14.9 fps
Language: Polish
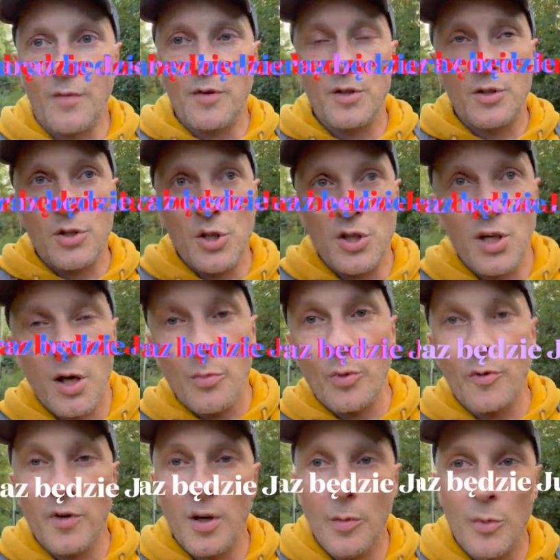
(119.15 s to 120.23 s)
więc dzisiaj
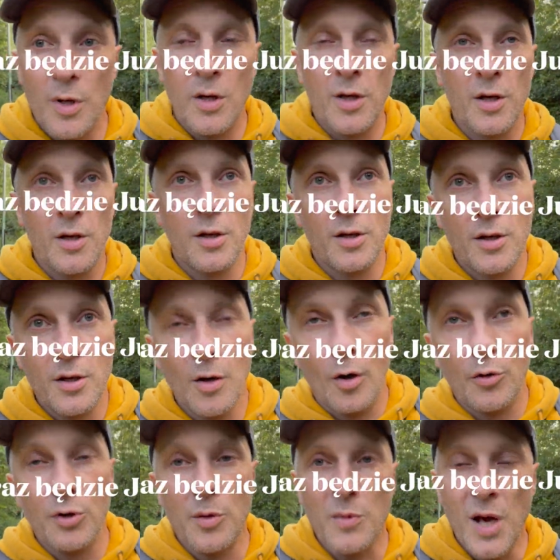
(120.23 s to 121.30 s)
powiemy
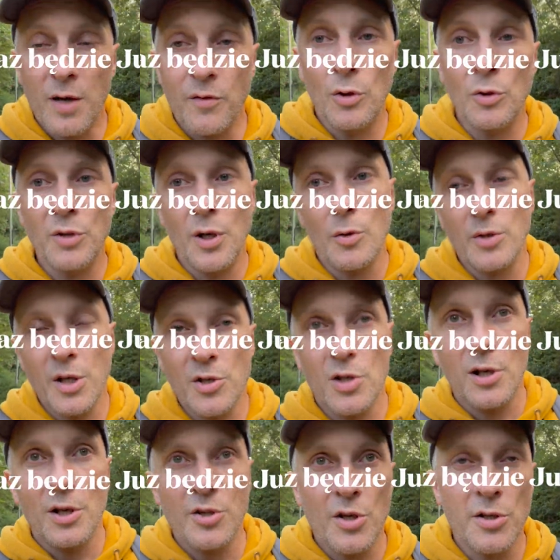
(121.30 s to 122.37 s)
e, o tym, jak wyglądało
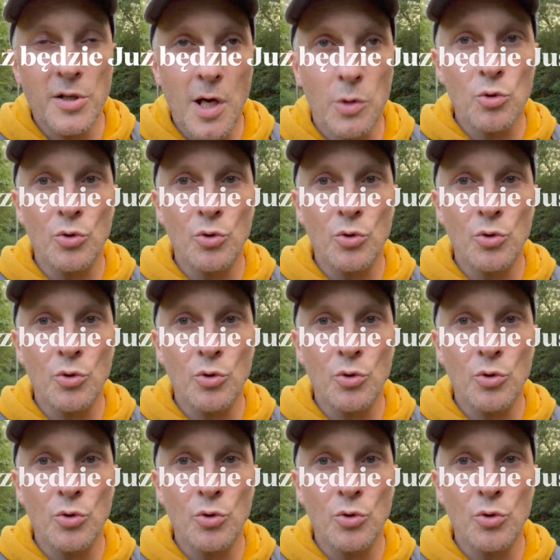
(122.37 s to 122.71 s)
nasze leczenie, jak już